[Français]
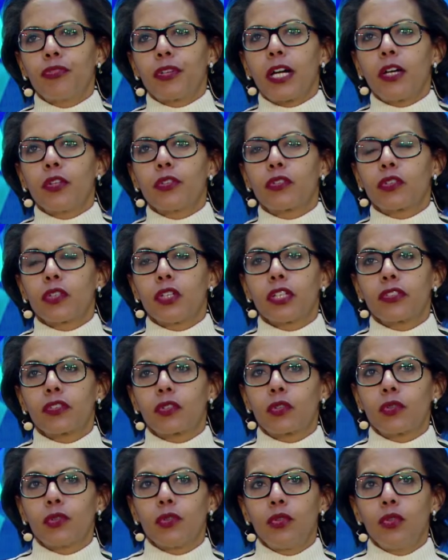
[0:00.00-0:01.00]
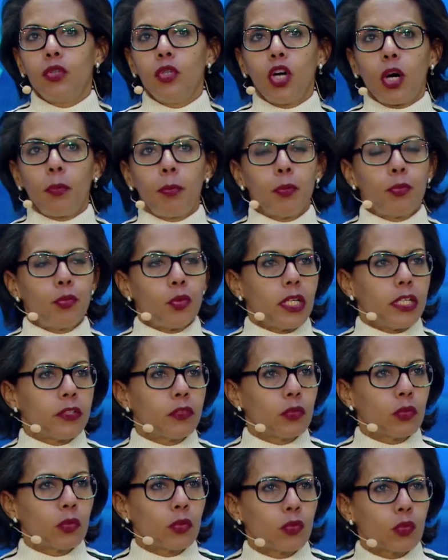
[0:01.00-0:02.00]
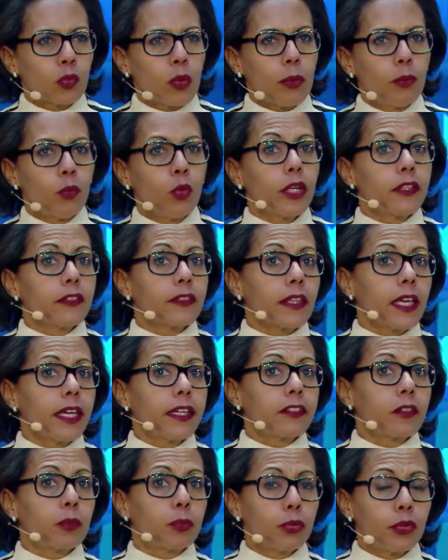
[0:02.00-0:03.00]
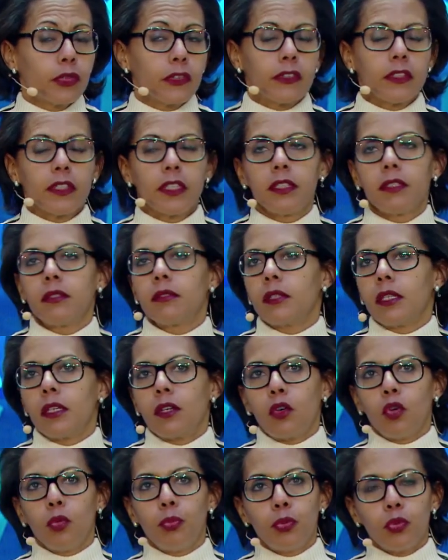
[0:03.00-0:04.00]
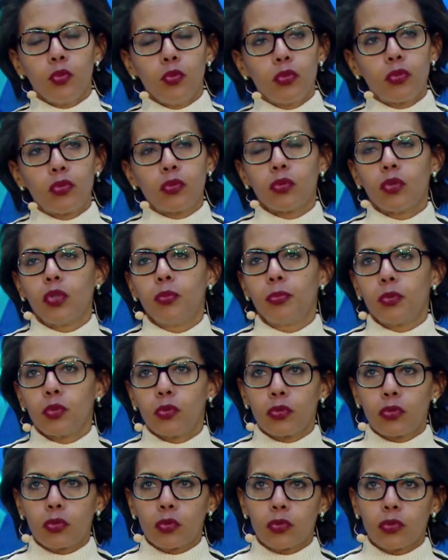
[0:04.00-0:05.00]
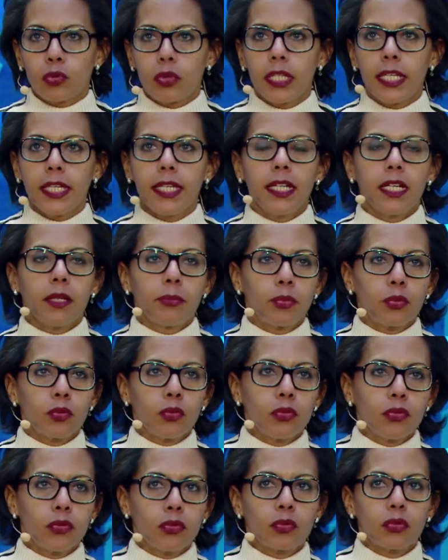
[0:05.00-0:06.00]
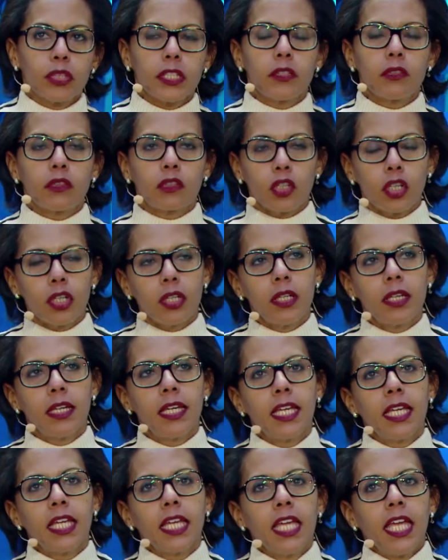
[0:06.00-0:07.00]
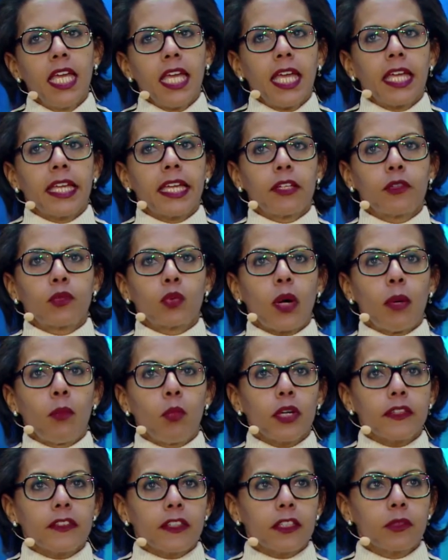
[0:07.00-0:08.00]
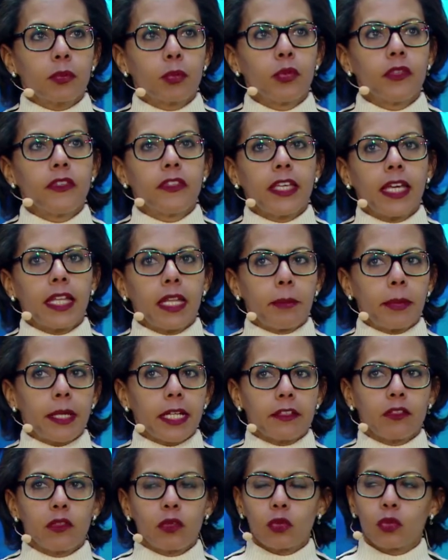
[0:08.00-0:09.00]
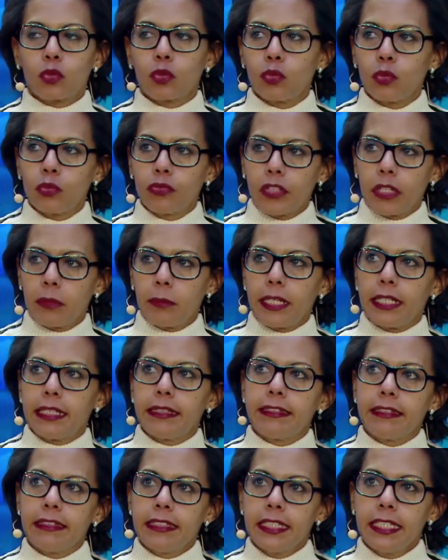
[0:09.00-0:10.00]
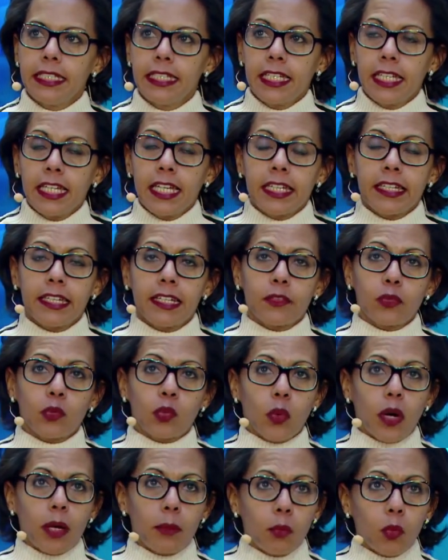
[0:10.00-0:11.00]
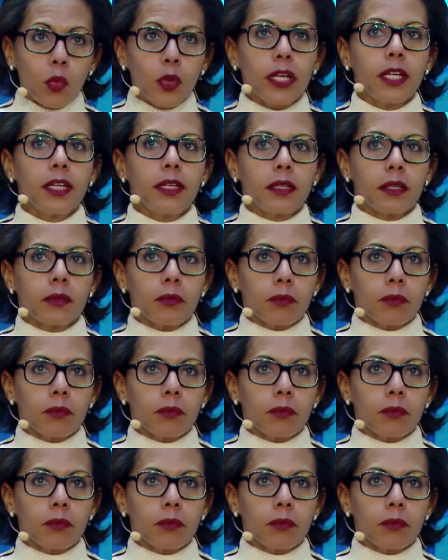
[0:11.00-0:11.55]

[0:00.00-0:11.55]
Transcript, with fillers: faire en sorte que leur population soit moins exposée aux pollutions, pollution de l'air, pollution des sols, qu'elle soit moins exposée à l'apparition de nouvelles maladies, qu'elles soient moins